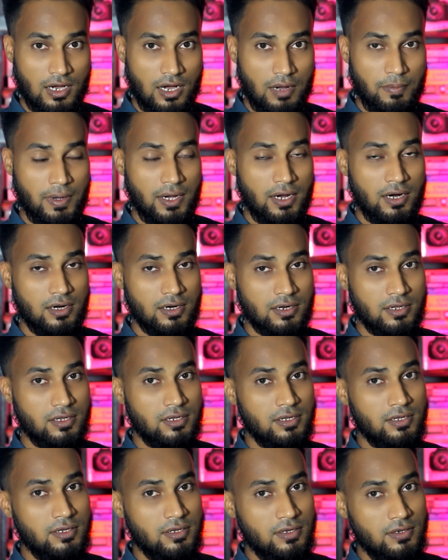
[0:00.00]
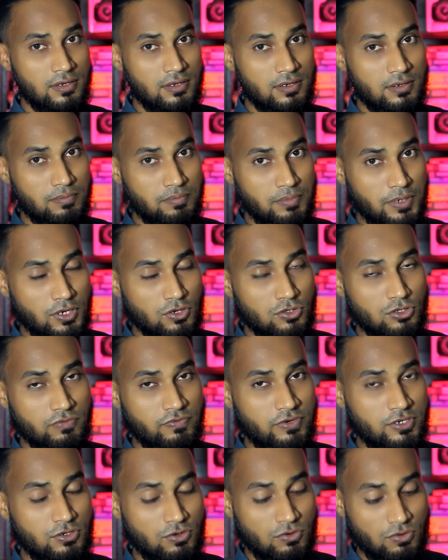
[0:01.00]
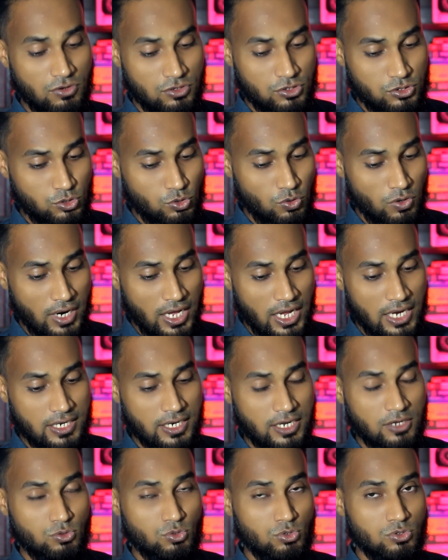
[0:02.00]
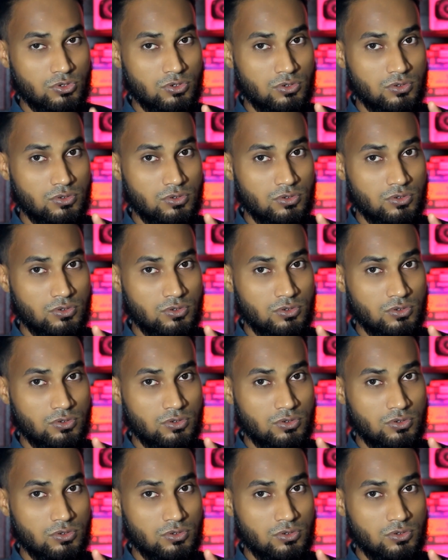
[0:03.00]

আমার বিগত ভিডিওগুলোর তুলনায় এটা কিন্তু